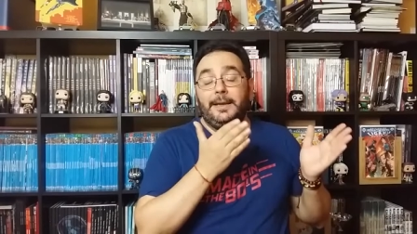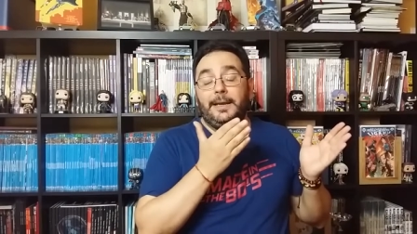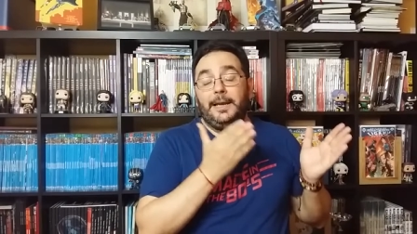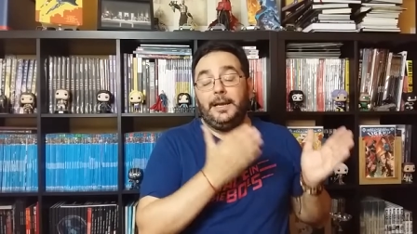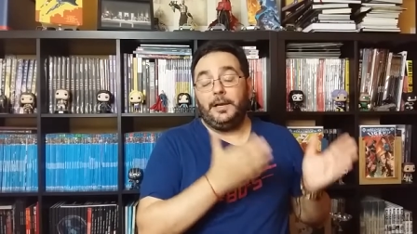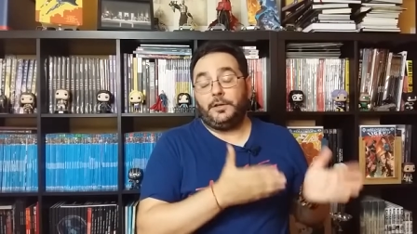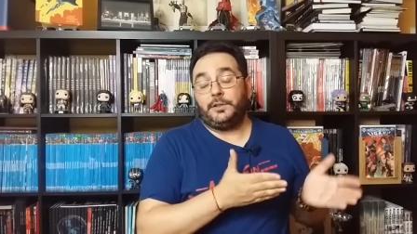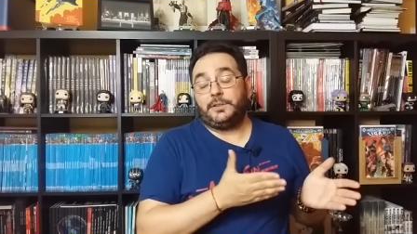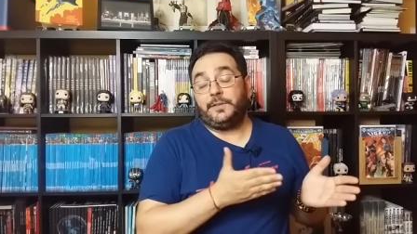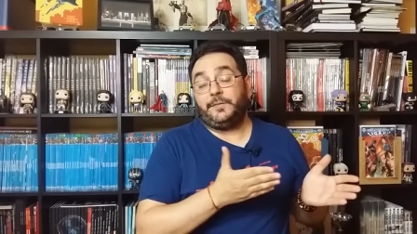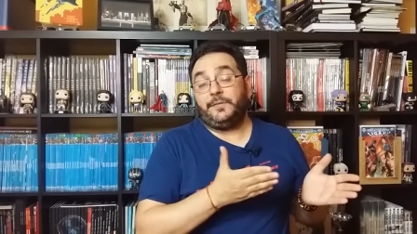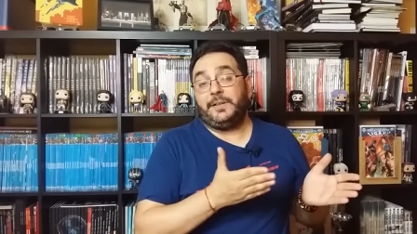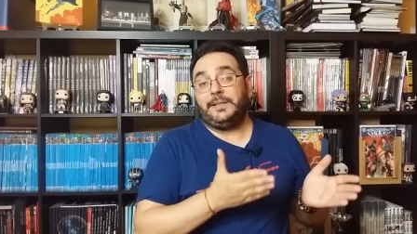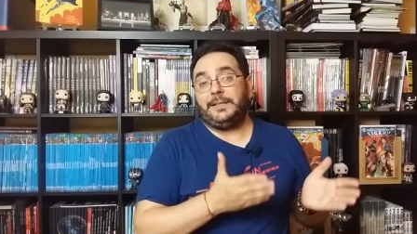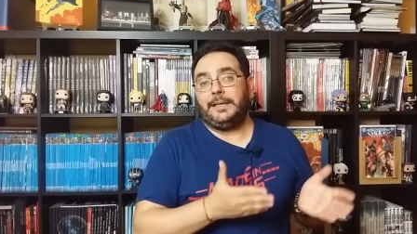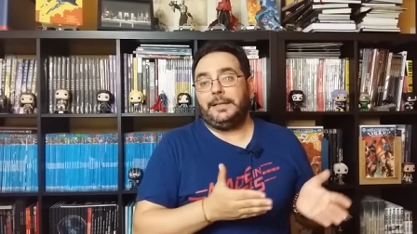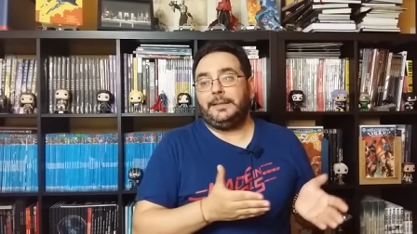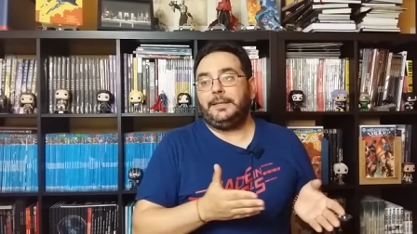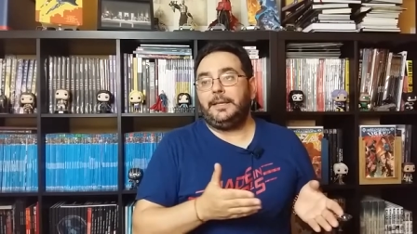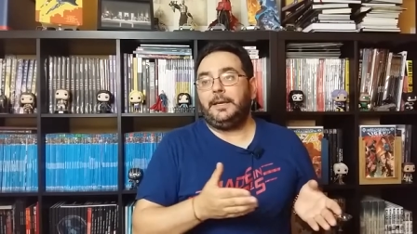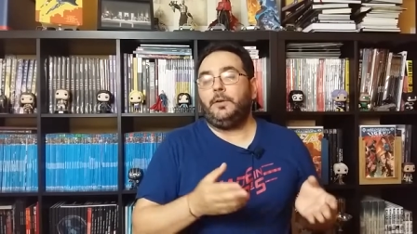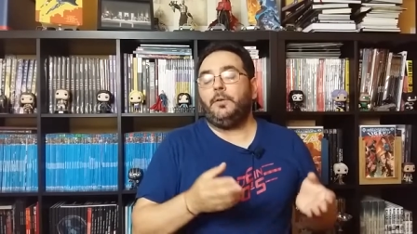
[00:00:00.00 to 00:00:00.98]
El Coche
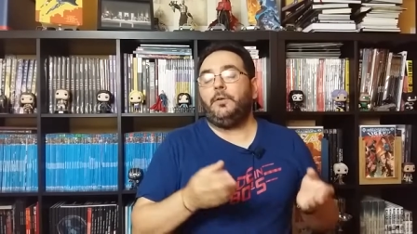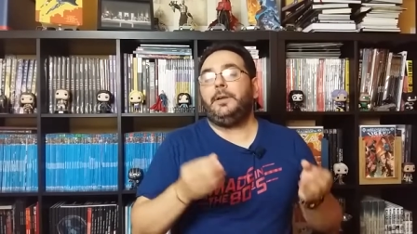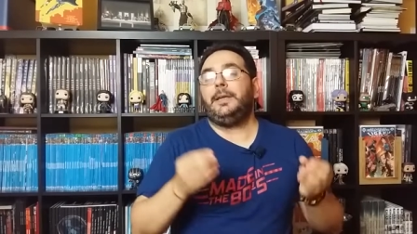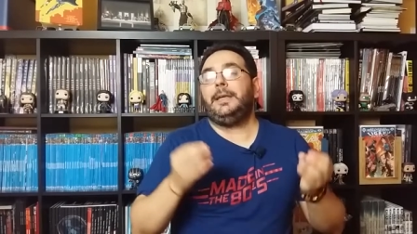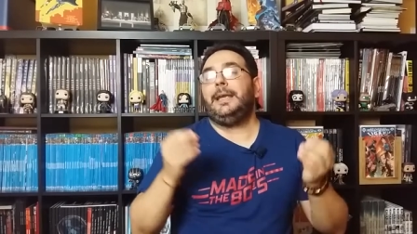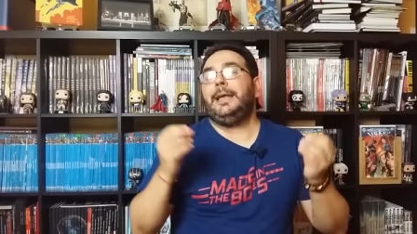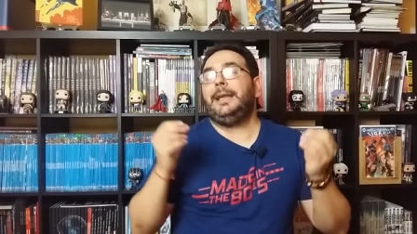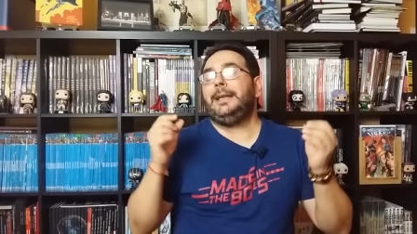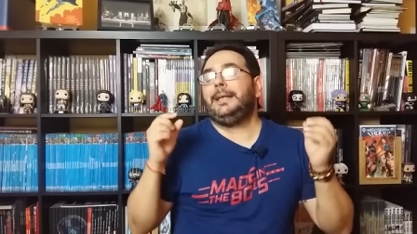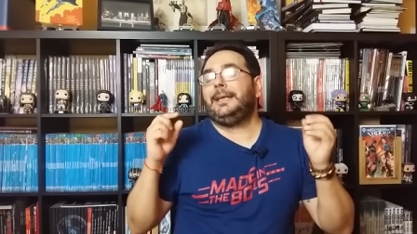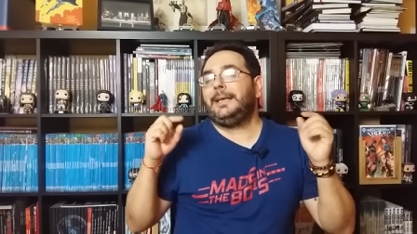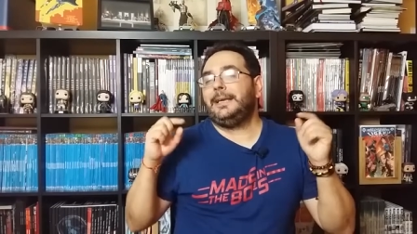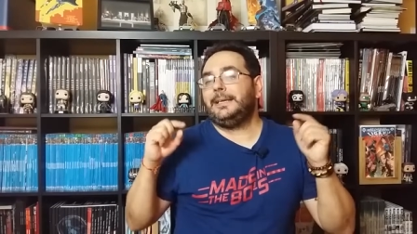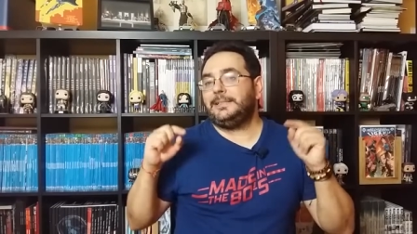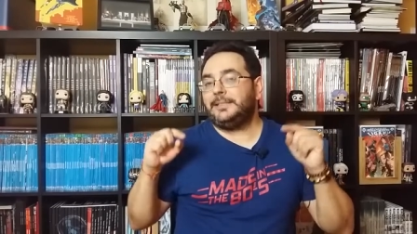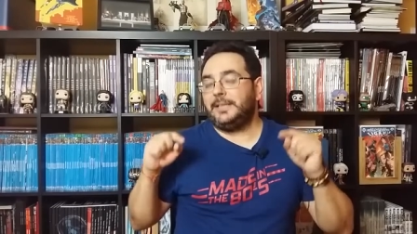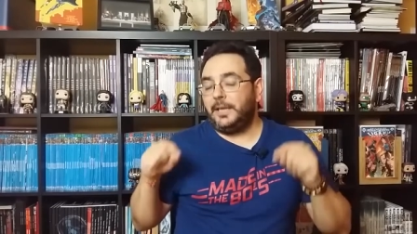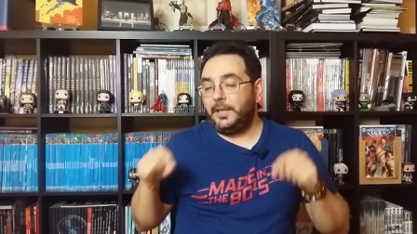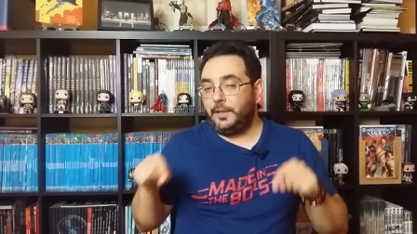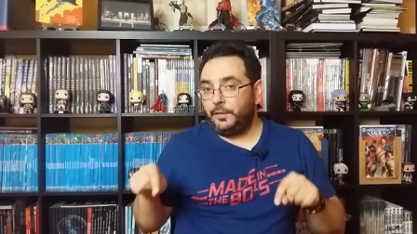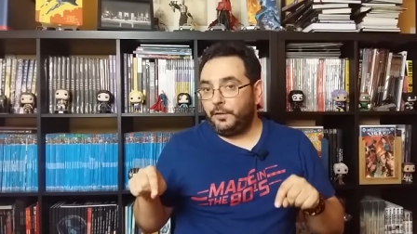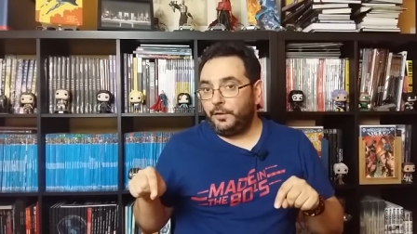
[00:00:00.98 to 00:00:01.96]
Fantástico y el que
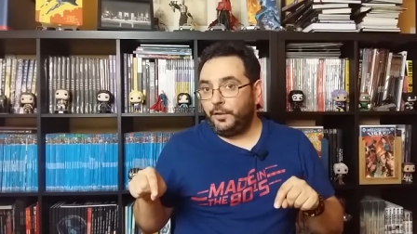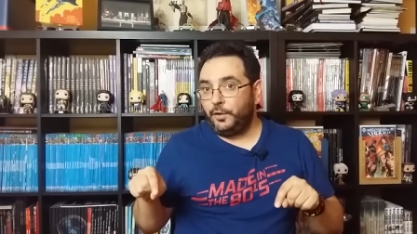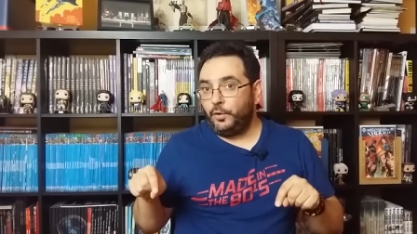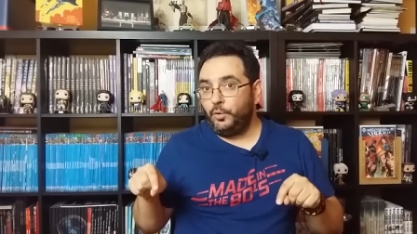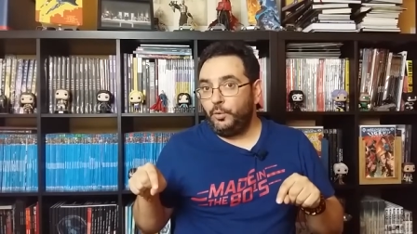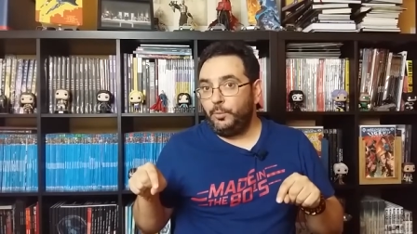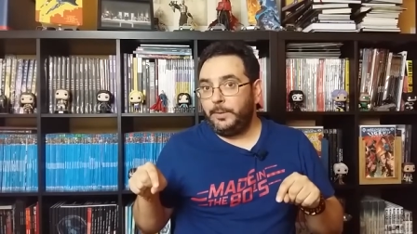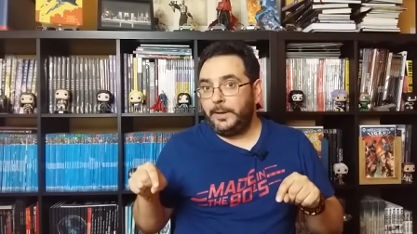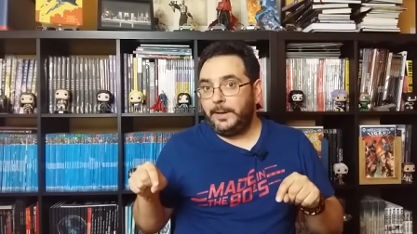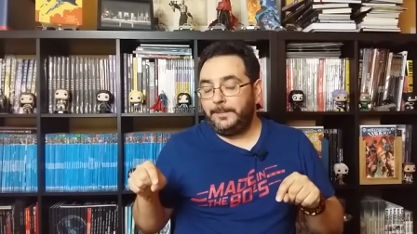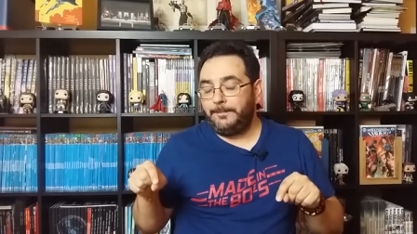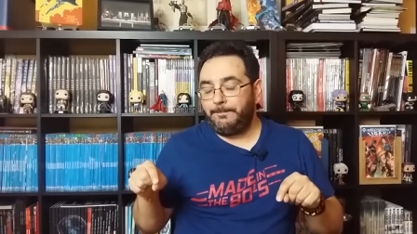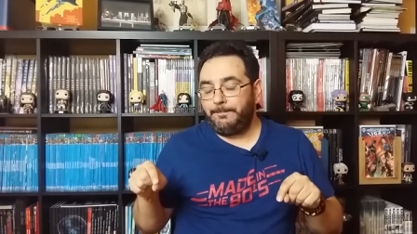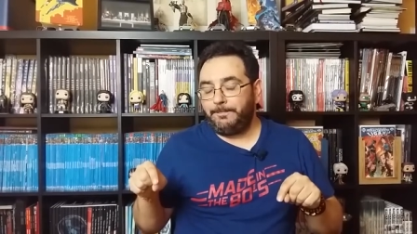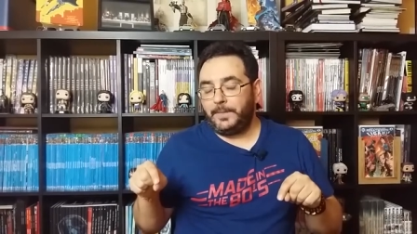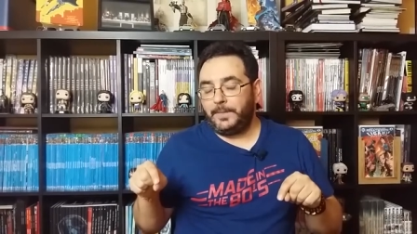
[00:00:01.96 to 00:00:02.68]
se hizo de V,